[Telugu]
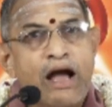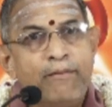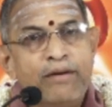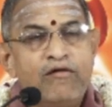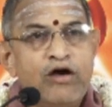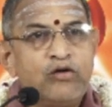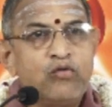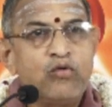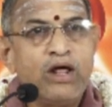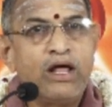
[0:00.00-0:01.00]
అమ్మవారు
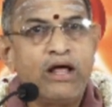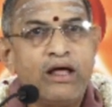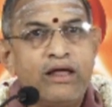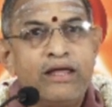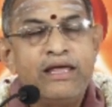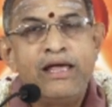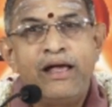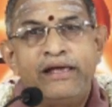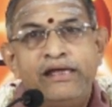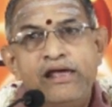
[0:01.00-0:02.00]
కూడా
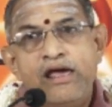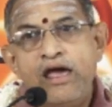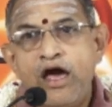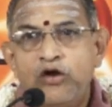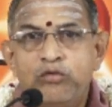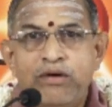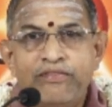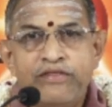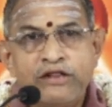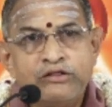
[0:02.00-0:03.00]
ఏ
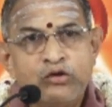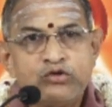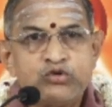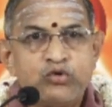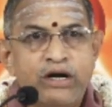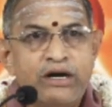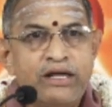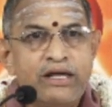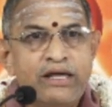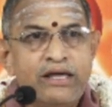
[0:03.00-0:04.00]
అనుబంధంతో
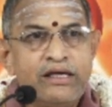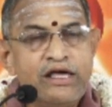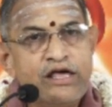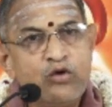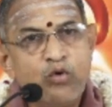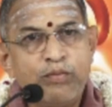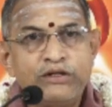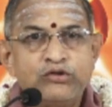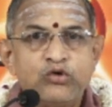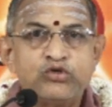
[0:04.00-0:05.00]
చూడండి ఏ
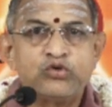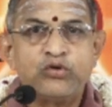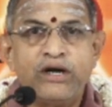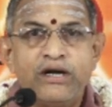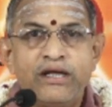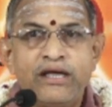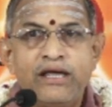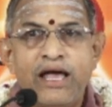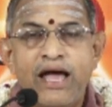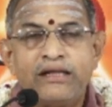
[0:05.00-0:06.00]
రూపంతో చూడండి
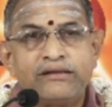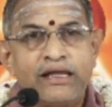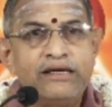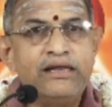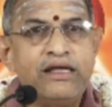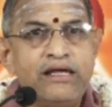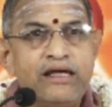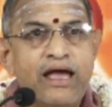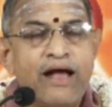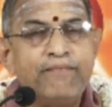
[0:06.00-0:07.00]
ఆ తల్లి
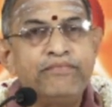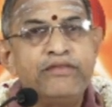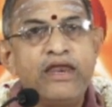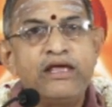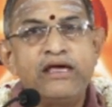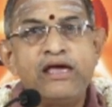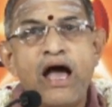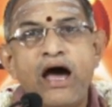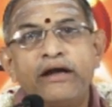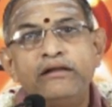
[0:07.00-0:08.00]
అందరికీ
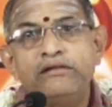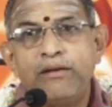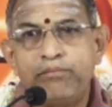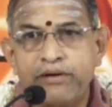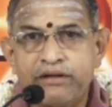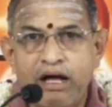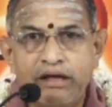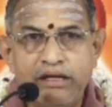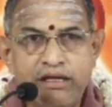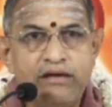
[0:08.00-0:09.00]

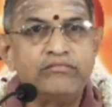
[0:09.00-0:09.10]
ఆనందప్రదాయిని